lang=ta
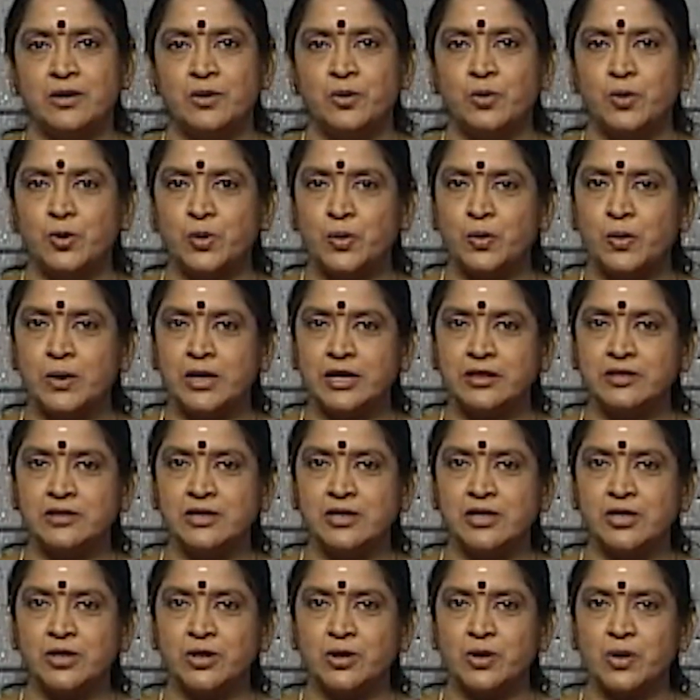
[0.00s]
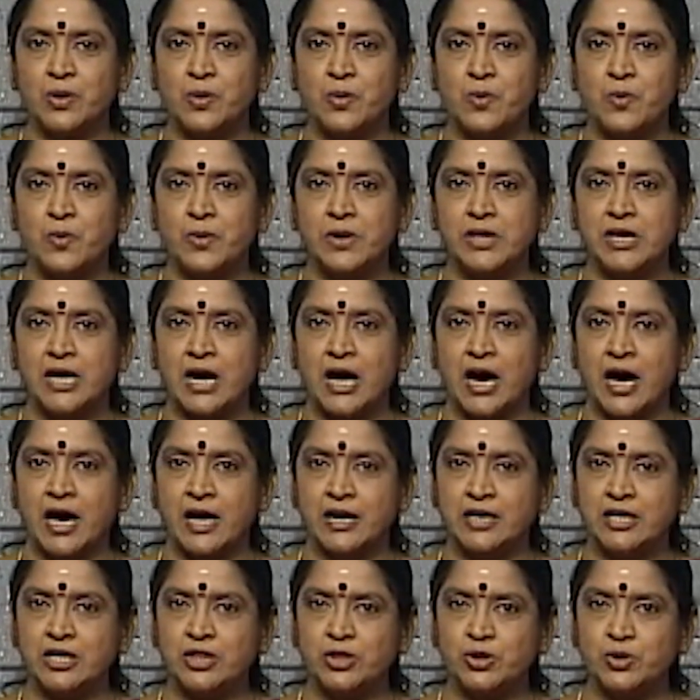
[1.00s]
குருகுலத்தில் இருக்கக்கூடிய
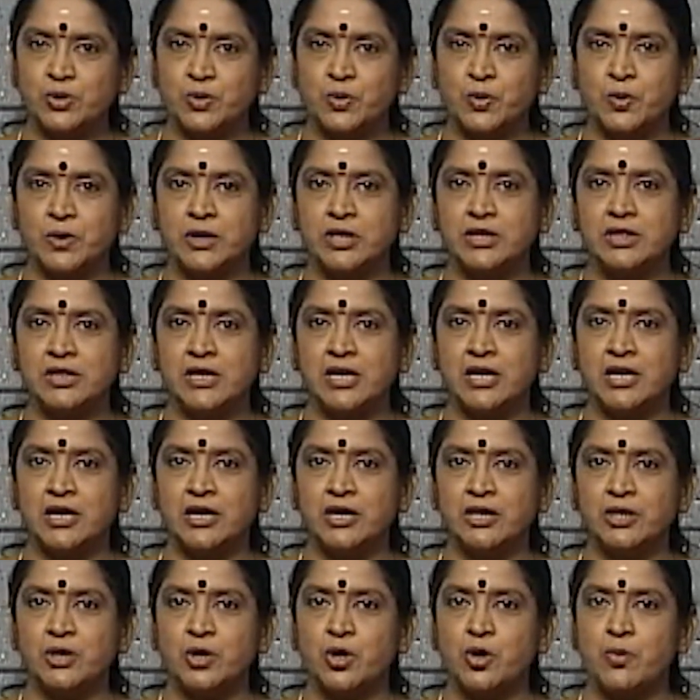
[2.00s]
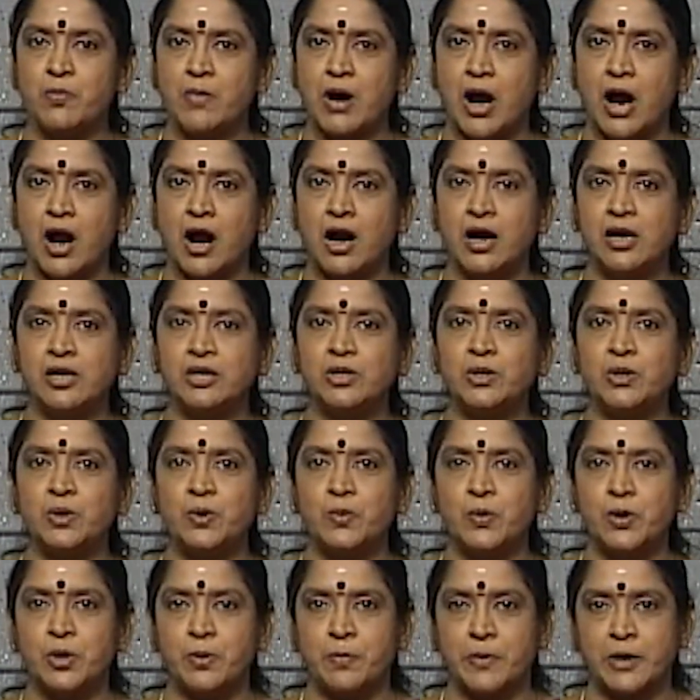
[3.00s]
அனைத்து குழந்தைகளுக்கும் ஆளுக்கு
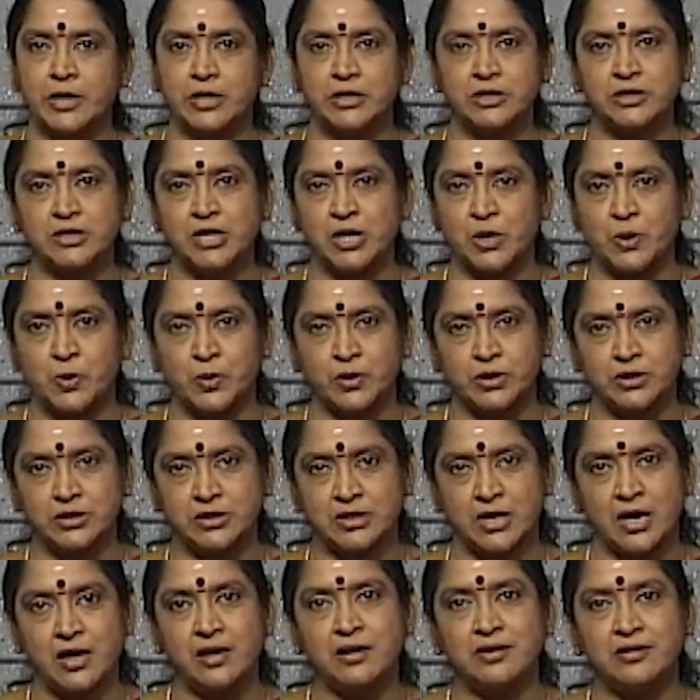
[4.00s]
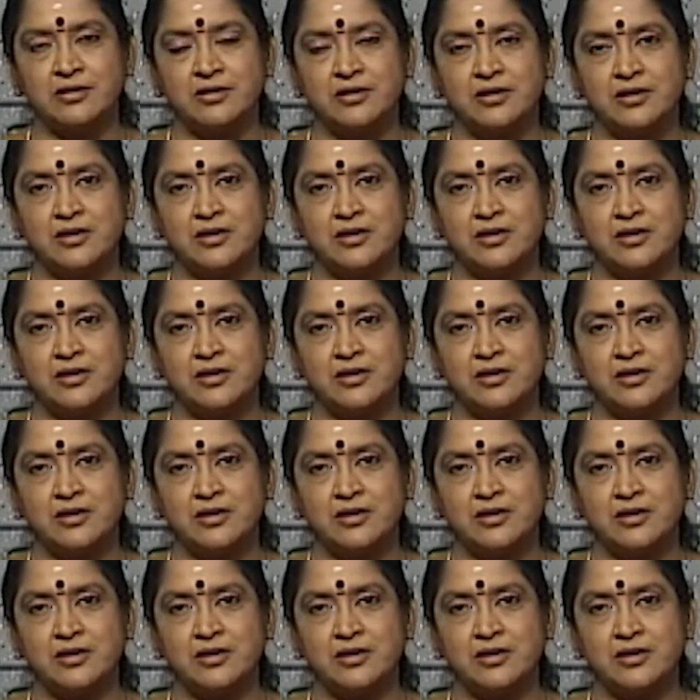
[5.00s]
ஒரு பழத்தை கொடுத்தார்